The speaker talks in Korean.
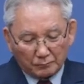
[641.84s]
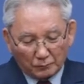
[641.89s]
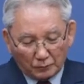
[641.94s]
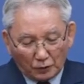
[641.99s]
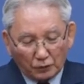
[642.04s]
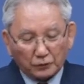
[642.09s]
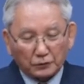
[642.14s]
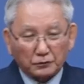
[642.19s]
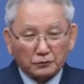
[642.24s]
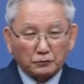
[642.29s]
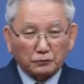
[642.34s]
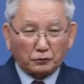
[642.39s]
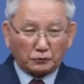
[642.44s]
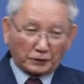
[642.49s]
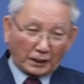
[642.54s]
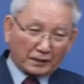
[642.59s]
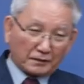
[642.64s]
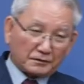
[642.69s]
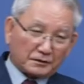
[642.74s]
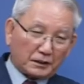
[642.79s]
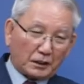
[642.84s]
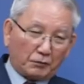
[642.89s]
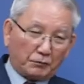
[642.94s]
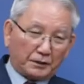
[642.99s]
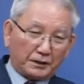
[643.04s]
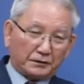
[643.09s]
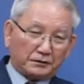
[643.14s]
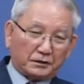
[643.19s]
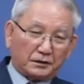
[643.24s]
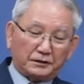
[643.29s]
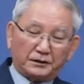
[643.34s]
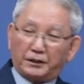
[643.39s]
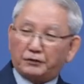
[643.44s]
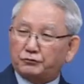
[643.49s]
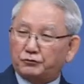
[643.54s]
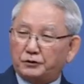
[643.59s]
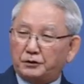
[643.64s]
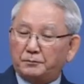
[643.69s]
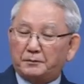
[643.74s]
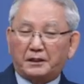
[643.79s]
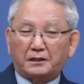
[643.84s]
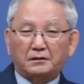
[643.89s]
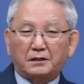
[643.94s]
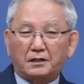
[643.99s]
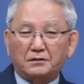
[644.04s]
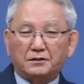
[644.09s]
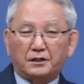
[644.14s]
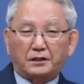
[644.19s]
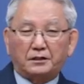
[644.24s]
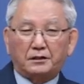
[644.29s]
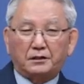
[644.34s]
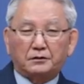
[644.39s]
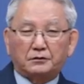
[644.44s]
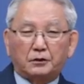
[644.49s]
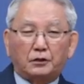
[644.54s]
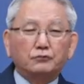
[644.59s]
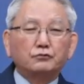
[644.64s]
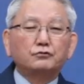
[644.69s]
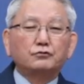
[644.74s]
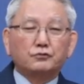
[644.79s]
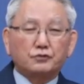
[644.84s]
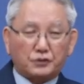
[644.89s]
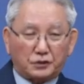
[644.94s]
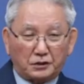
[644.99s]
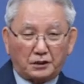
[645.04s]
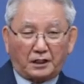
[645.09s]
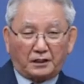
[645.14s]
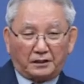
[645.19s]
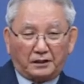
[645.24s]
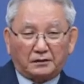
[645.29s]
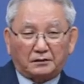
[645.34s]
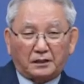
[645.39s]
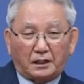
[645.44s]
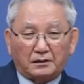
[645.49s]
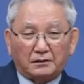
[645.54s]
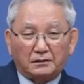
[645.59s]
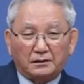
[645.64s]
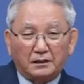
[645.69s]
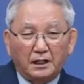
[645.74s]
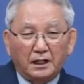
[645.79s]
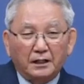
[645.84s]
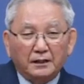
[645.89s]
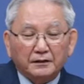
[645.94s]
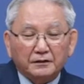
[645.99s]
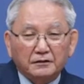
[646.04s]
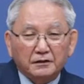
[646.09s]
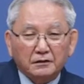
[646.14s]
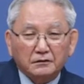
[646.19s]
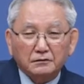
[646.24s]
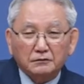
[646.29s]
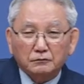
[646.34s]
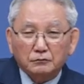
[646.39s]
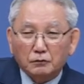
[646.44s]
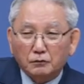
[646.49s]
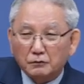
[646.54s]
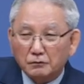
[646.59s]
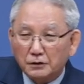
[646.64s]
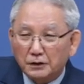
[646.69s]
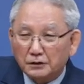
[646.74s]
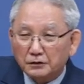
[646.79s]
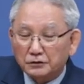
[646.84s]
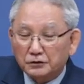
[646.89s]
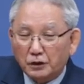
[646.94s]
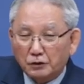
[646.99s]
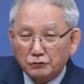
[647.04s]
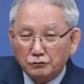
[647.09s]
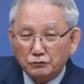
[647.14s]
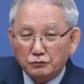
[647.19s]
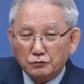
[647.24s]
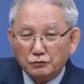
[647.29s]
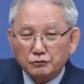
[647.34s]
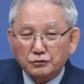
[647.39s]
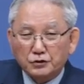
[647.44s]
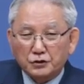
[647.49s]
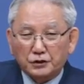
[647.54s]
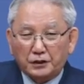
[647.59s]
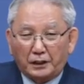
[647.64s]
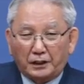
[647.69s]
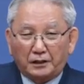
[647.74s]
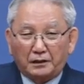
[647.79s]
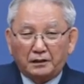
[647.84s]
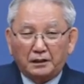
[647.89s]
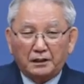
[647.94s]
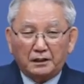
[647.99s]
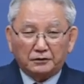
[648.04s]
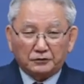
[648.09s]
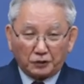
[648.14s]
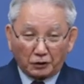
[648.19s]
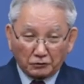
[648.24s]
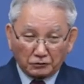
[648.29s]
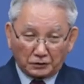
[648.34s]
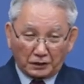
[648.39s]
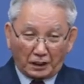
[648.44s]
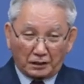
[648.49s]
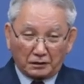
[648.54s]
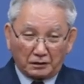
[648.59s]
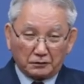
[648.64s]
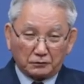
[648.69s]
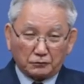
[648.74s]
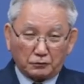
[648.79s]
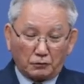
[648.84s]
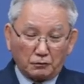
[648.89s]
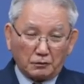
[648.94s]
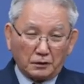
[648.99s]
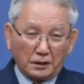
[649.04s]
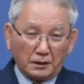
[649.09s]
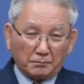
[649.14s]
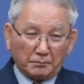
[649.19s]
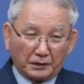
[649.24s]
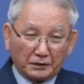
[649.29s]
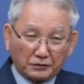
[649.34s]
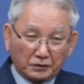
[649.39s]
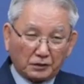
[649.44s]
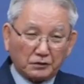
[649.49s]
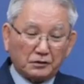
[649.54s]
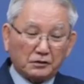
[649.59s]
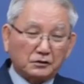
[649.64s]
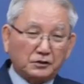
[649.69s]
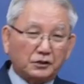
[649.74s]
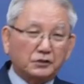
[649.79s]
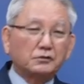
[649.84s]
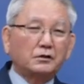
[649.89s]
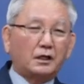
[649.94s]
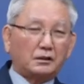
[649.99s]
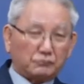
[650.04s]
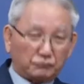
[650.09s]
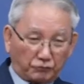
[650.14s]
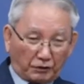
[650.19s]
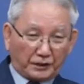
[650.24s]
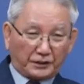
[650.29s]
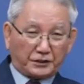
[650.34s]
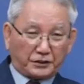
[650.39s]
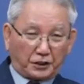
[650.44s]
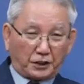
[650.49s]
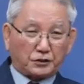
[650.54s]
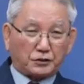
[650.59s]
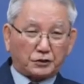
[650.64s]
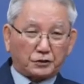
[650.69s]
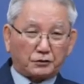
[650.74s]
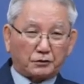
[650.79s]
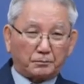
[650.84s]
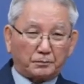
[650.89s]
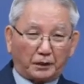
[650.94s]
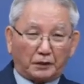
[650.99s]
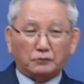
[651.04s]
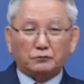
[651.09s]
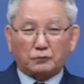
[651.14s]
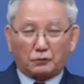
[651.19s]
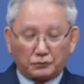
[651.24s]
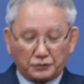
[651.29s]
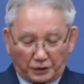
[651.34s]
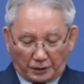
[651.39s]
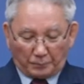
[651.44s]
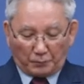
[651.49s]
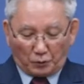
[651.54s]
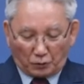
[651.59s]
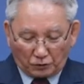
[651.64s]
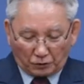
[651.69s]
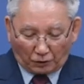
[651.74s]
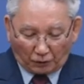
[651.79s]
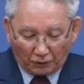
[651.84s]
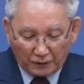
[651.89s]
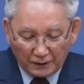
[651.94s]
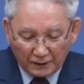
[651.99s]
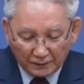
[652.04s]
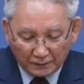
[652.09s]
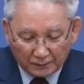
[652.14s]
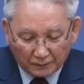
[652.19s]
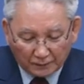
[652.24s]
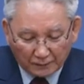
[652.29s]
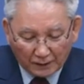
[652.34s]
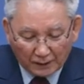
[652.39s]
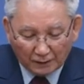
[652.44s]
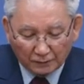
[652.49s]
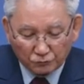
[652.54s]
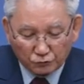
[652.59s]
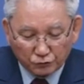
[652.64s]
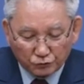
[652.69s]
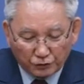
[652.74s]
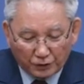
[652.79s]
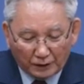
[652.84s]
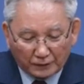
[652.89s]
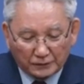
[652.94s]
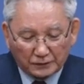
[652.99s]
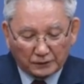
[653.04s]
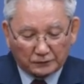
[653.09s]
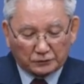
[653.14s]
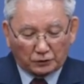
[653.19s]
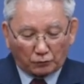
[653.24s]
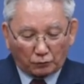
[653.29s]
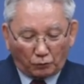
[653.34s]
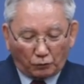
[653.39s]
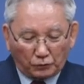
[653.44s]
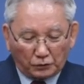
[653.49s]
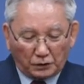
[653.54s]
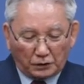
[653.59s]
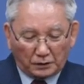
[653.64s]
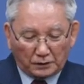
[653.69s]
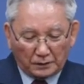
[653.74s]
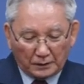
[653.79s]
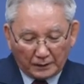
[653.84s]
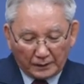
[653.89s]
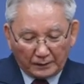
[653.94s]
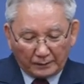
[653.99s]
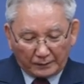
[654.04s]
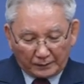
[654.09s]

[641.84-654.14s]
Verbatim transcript: 물론 또 다른 차원에서 예수님의 탄생이 성육신하였다는 그런 또 성육신의 성탄을 또 메시지로 증거할 수가 있겠죠. 별도 제목으로. 그러나 중요한 것은 오늘